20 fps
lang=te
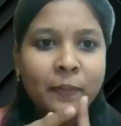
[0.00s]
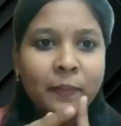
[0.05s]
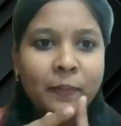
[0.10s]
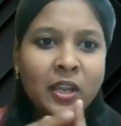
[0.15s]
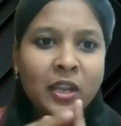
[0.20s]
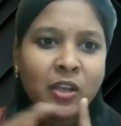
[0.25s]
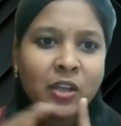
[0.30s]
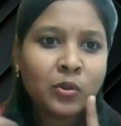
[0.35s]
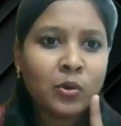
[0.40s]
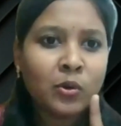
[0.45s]

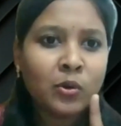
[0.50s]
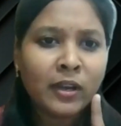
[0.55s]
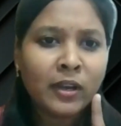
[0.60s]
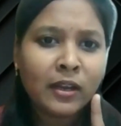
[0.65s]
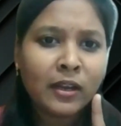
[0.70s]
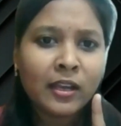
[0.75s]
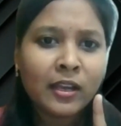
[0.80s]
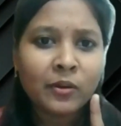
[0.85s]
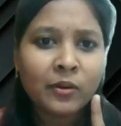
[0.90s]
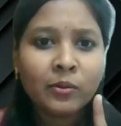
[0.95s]
మీరు ఏదో
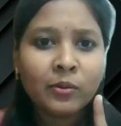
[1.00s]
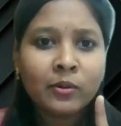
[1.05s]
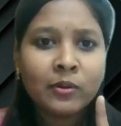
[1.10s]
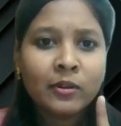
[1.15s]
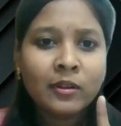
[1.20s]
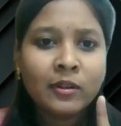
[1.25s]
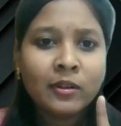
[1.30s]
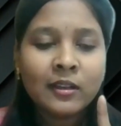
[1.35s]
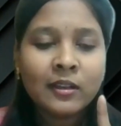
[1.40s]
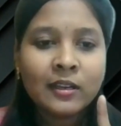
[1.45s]
విన్నారు
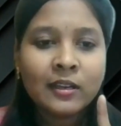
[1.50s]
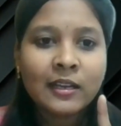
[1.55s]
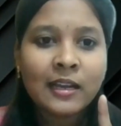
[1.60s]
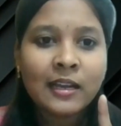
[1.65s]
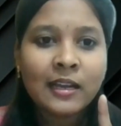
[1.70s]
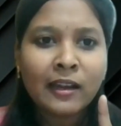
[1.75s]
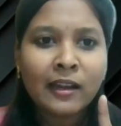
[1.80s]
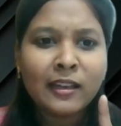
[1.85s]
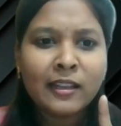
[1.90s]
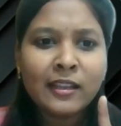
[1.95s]

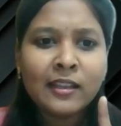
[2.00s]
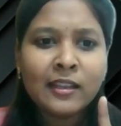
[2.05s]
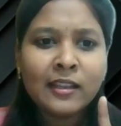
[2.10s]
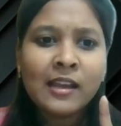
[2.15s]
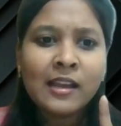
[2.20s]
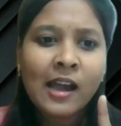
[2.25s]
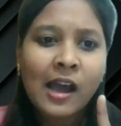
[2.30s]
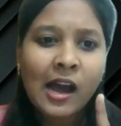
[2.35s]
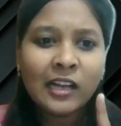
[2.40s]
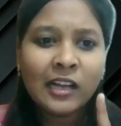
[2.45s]
కానీ
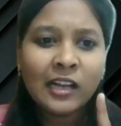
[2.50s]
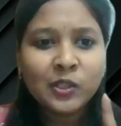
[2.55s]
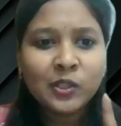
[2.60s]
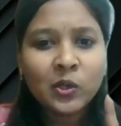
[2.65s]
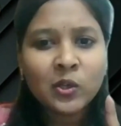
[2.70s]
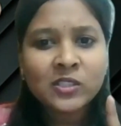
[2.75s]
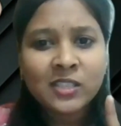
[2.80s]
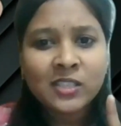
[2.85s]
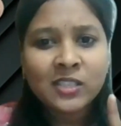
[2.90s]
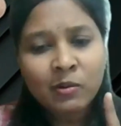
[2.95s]

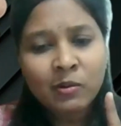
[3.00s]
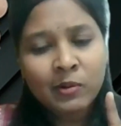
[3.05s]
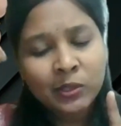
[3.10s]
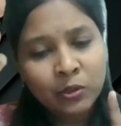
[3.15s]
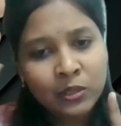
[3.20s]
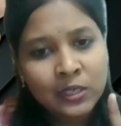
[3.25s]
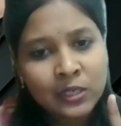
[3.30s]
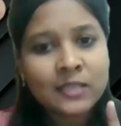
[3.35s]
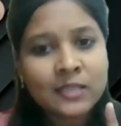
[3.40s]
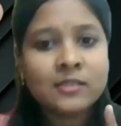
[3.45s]
అందులో సగం
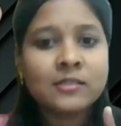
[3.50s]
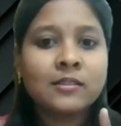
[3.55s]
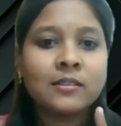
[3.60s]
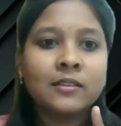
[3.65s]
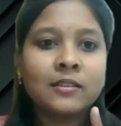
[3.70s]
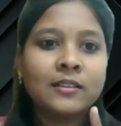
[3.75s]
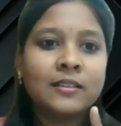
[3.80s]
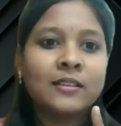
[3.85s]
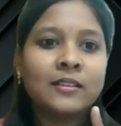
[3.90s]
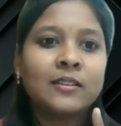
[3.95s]
అది
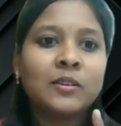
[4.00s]
వదిలేస్తుంది